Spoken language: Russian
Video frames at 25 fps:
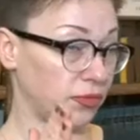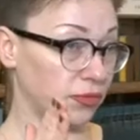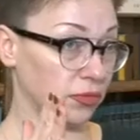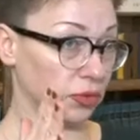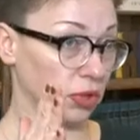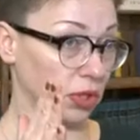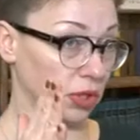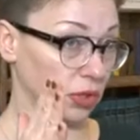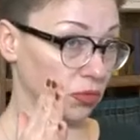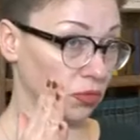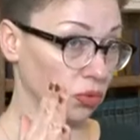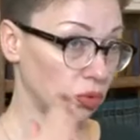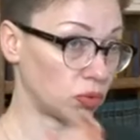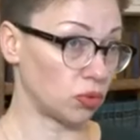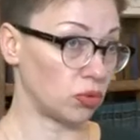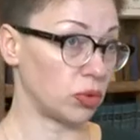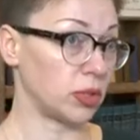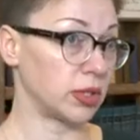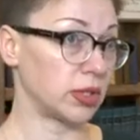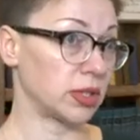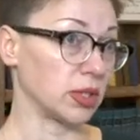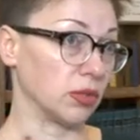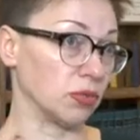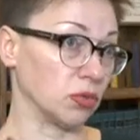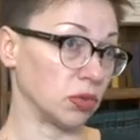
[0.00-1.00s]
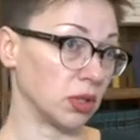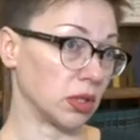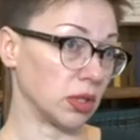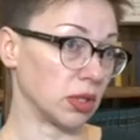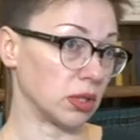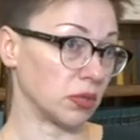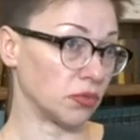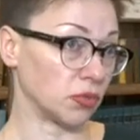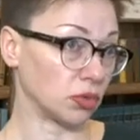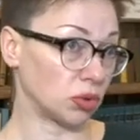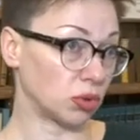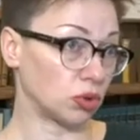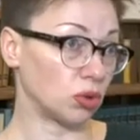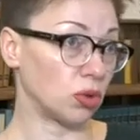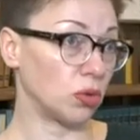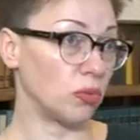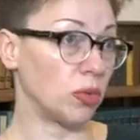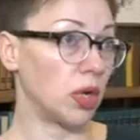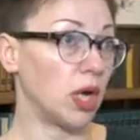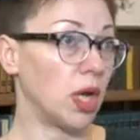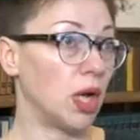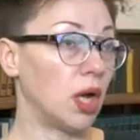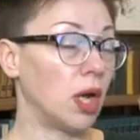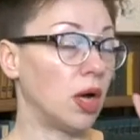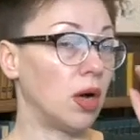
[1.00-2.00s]
вот эта вот улица, вот этот вот дом.
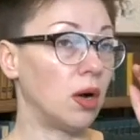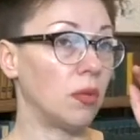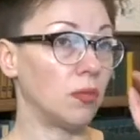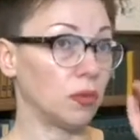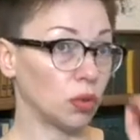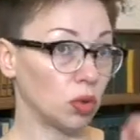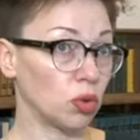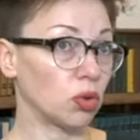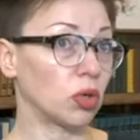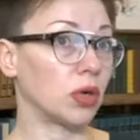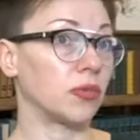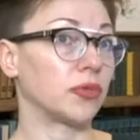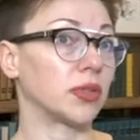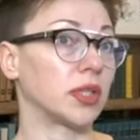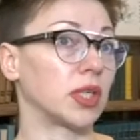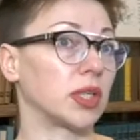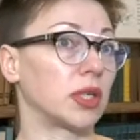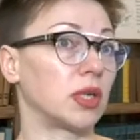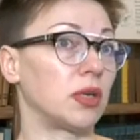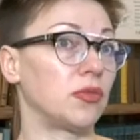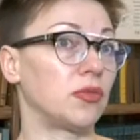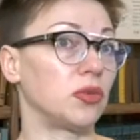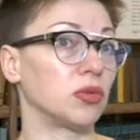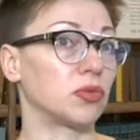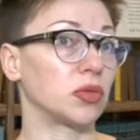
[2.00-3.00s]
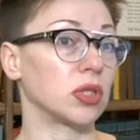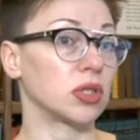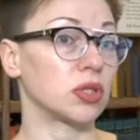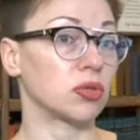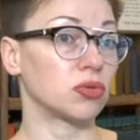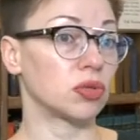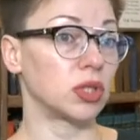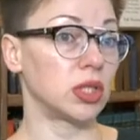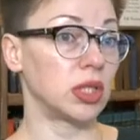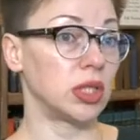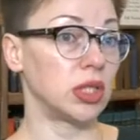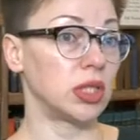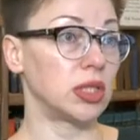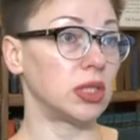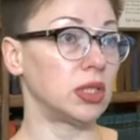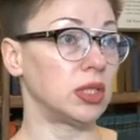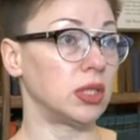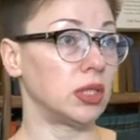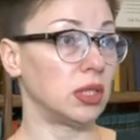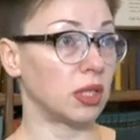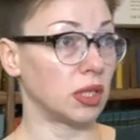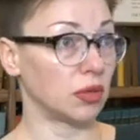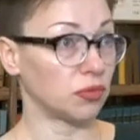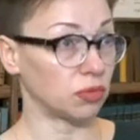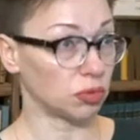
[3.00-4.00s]
Много фотографий у нас уже есть,
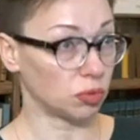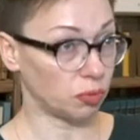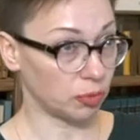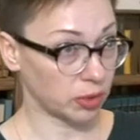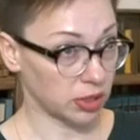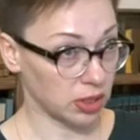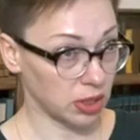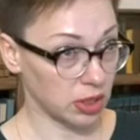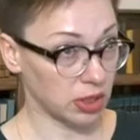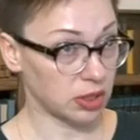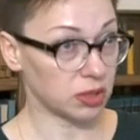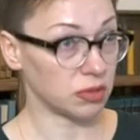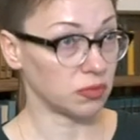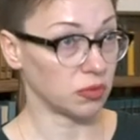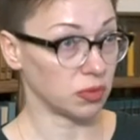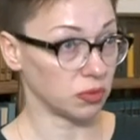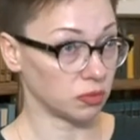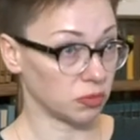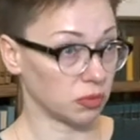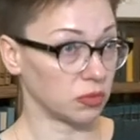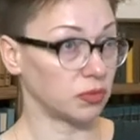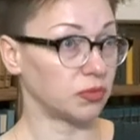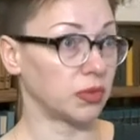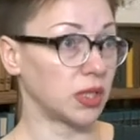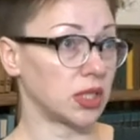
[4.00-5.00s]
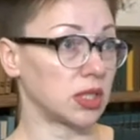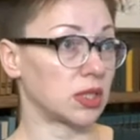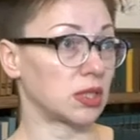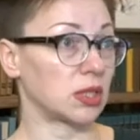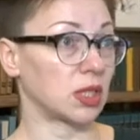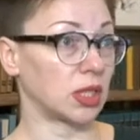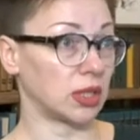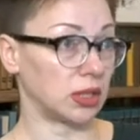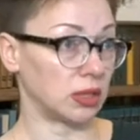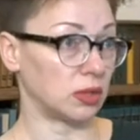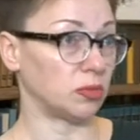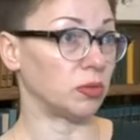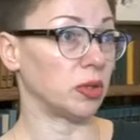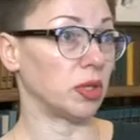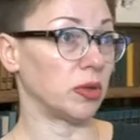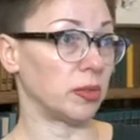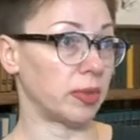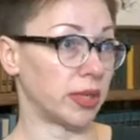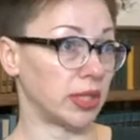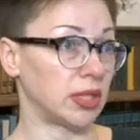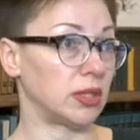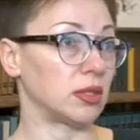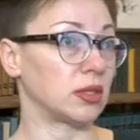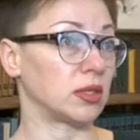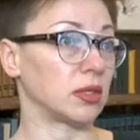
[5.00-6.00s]
и я вот посредством вас хотела бы
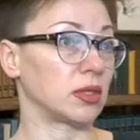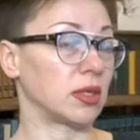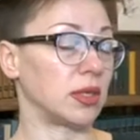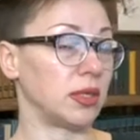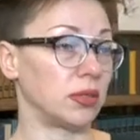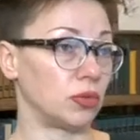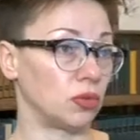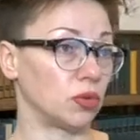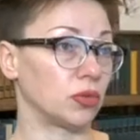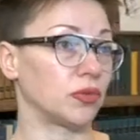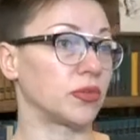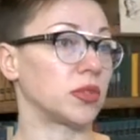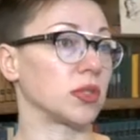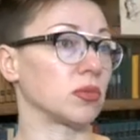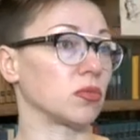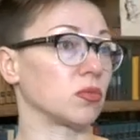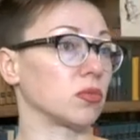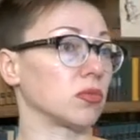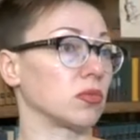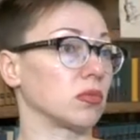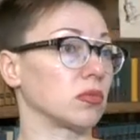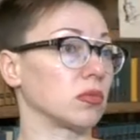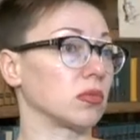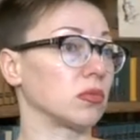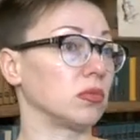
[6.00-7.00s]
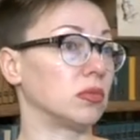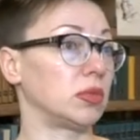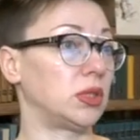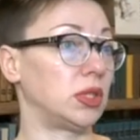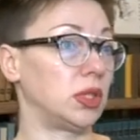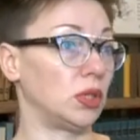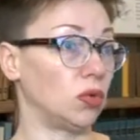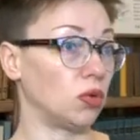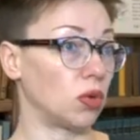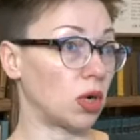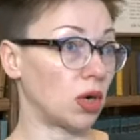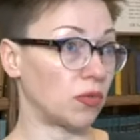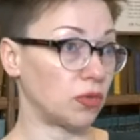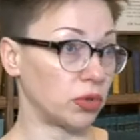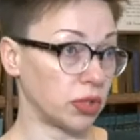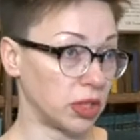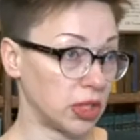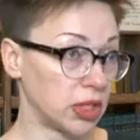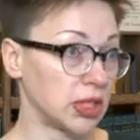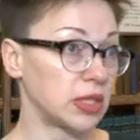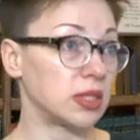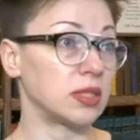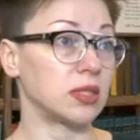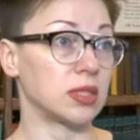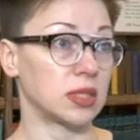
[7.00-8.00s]
обратиться к леневцам. Те, у кого
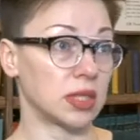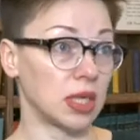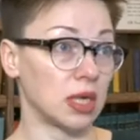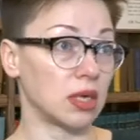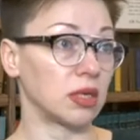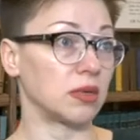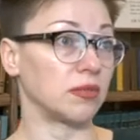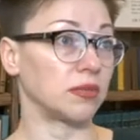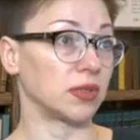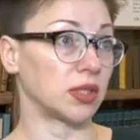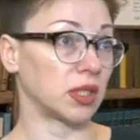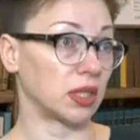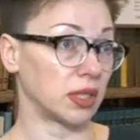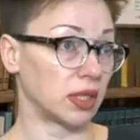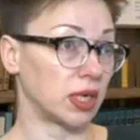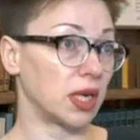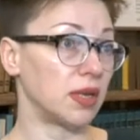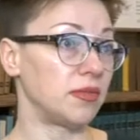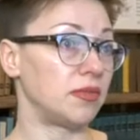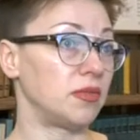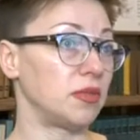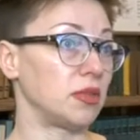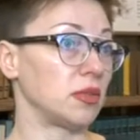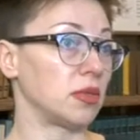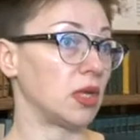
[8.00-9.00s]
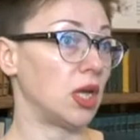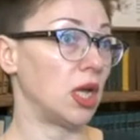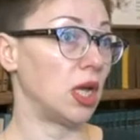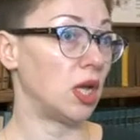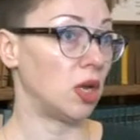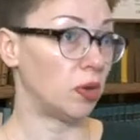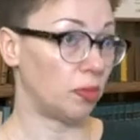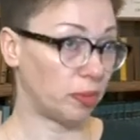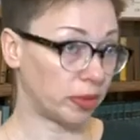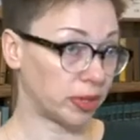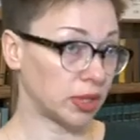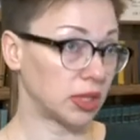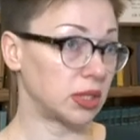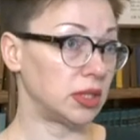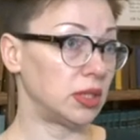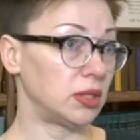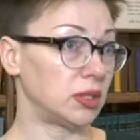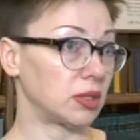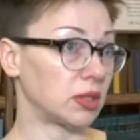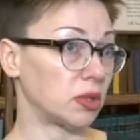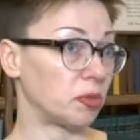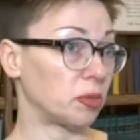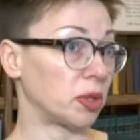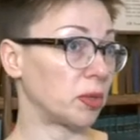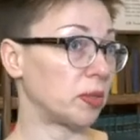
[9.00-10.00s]
есть старые фотографии,
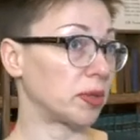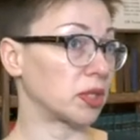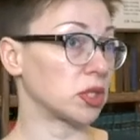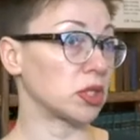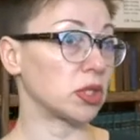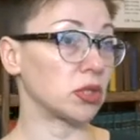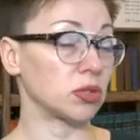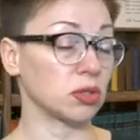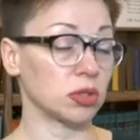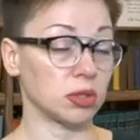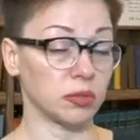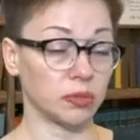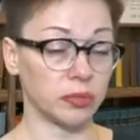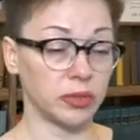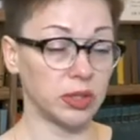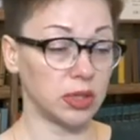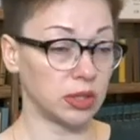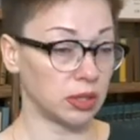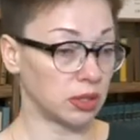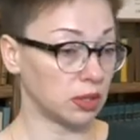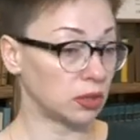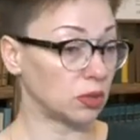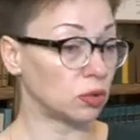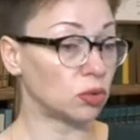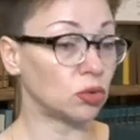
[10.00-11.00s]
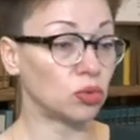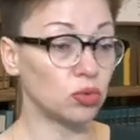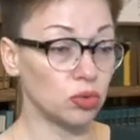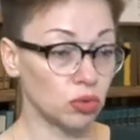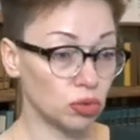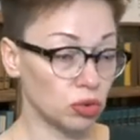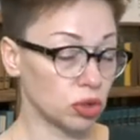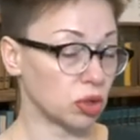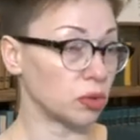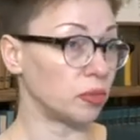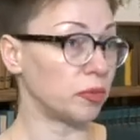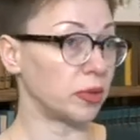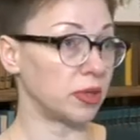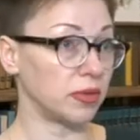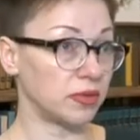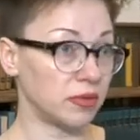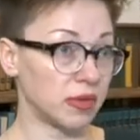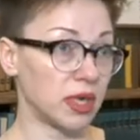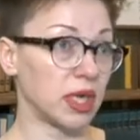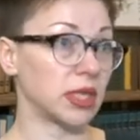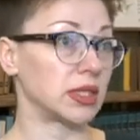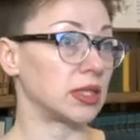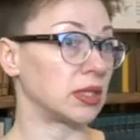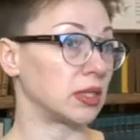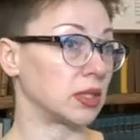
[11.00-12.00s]
приносите нам их, пожалуйста. Мы тут же при
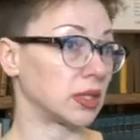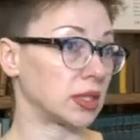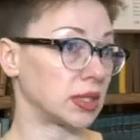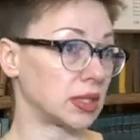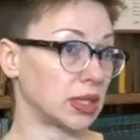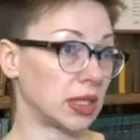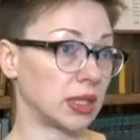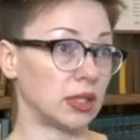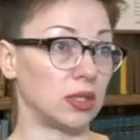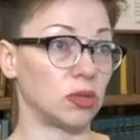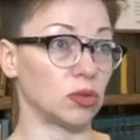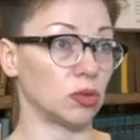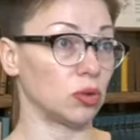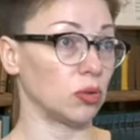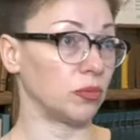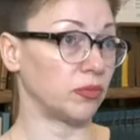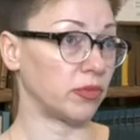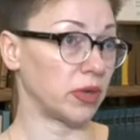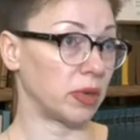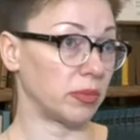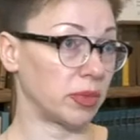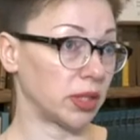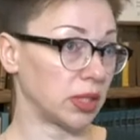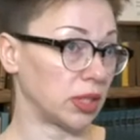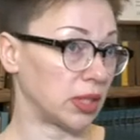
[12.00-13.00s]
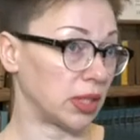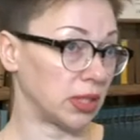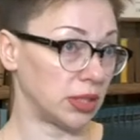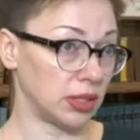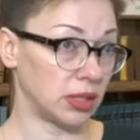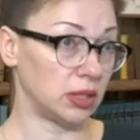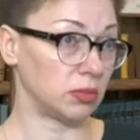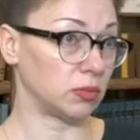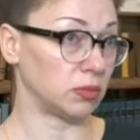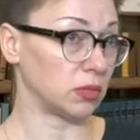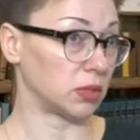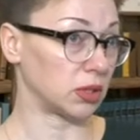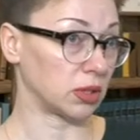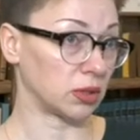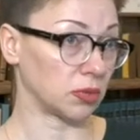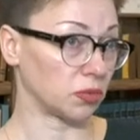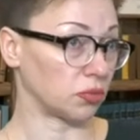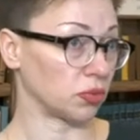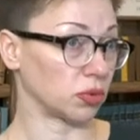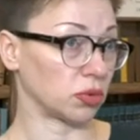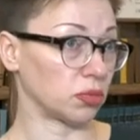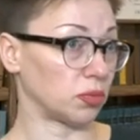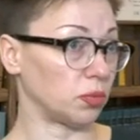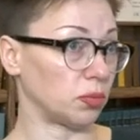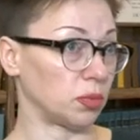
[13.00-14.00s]
вас их отсканируем, вам отдадим. Это
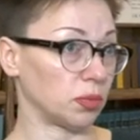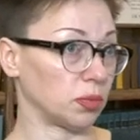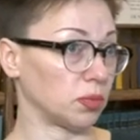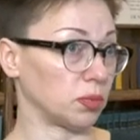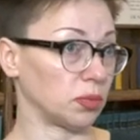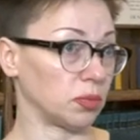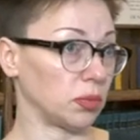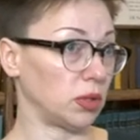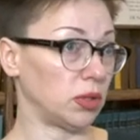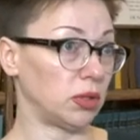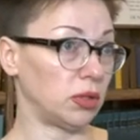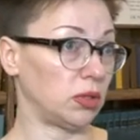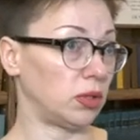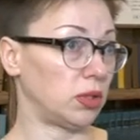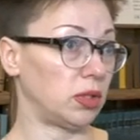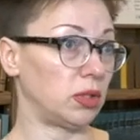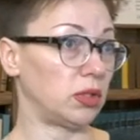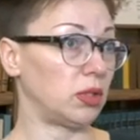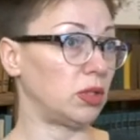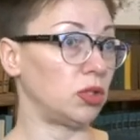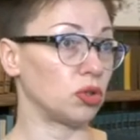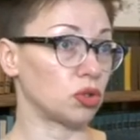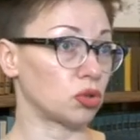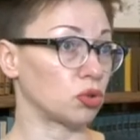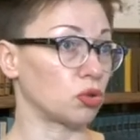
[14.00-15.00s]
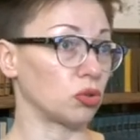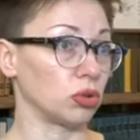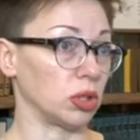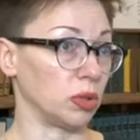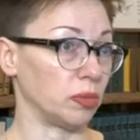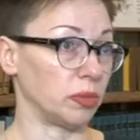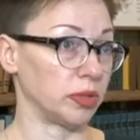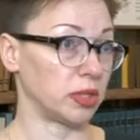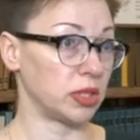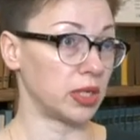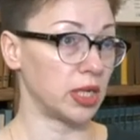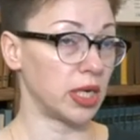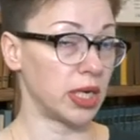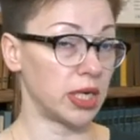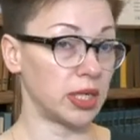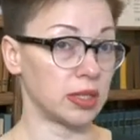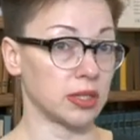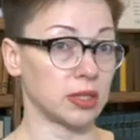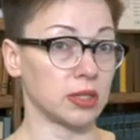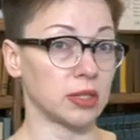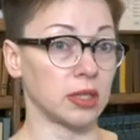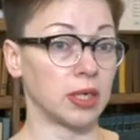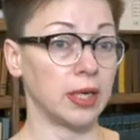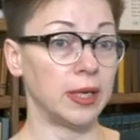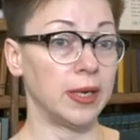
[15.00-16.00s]
вот ни, ни, ничто не
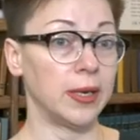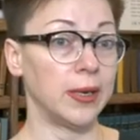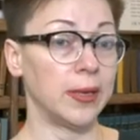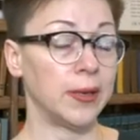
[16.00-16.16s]
потеряется.